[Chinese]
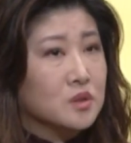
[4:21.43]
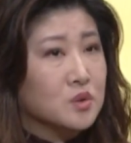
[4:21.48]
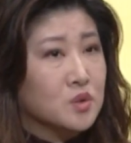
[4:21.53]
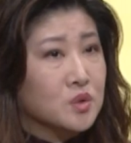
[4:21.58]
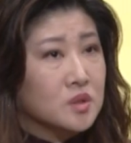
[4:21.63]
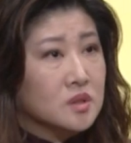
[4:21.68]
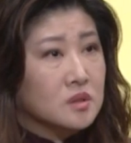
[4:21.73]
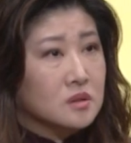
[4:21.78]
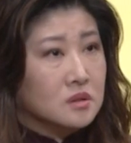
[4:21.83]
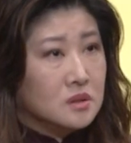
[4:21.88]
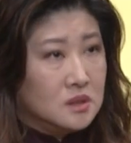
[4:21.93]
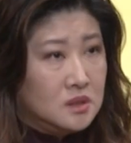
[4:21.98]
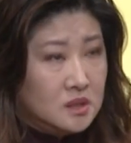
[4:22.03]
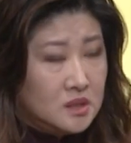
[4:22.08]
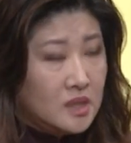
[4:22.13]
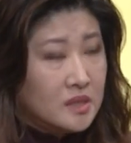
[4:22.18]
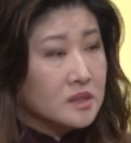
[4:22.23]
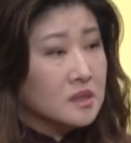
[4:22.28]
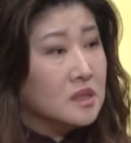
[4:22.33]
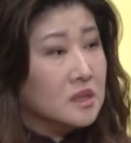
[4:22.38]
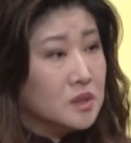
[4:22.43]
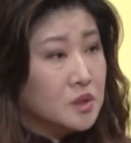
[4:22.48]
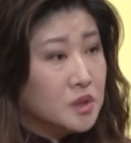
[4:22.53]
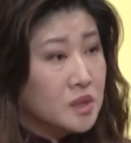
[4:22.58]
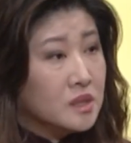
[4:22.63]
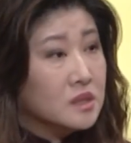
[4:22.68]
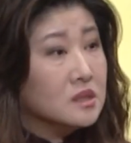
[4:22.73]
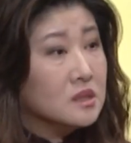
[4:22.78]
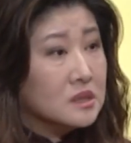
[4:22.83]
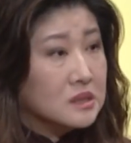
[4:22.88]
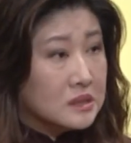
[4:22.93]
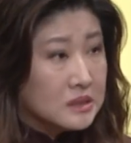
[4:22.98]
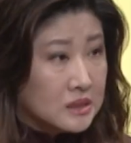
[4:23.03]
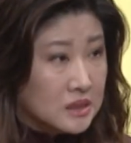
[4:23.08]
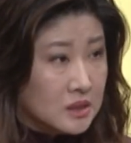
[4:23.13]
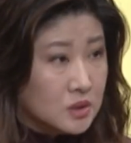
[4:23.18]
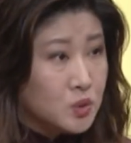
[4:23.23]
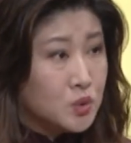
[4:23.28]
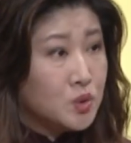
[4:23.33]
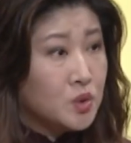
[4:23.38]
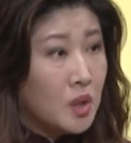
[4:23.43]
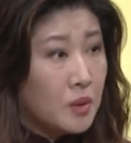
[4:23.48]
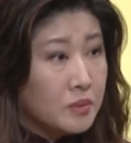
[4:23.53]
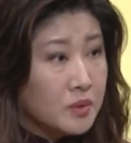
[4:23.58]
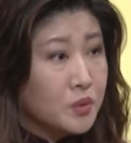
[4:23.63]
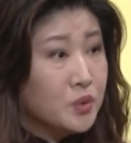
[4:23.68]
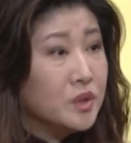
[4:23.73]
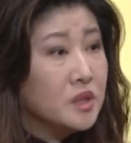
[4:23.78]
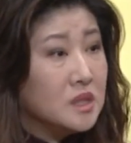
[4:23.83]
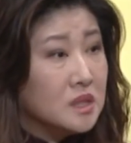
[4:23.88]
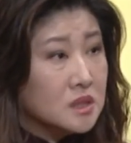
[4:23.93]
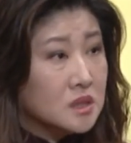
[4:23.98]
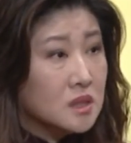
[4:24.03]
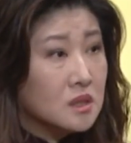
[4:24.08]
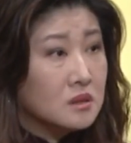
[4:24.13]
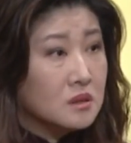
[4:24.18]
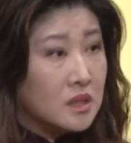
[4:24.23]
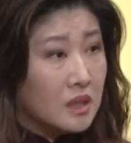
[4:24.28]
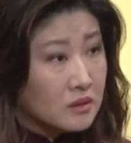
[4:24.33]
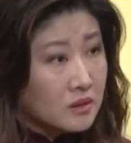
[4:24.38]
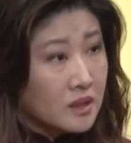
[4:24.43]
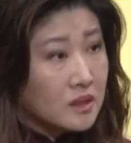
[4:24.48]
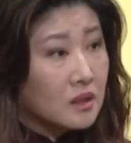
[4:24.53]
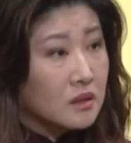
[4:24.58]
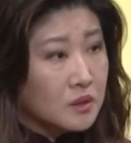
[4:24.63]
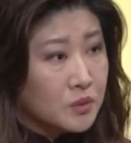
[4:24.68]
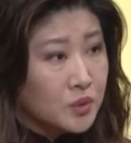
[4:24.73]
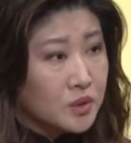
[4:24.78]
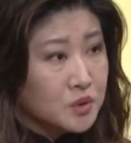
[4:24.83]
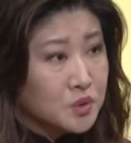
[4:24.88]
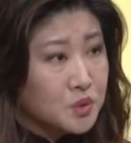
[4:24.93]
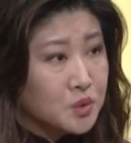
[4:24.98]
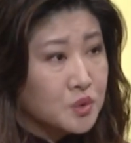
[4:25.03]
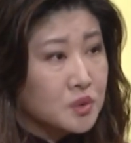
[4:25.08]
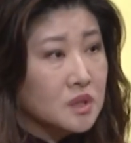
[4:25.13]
就是你需要，因为医生你要带到医院去，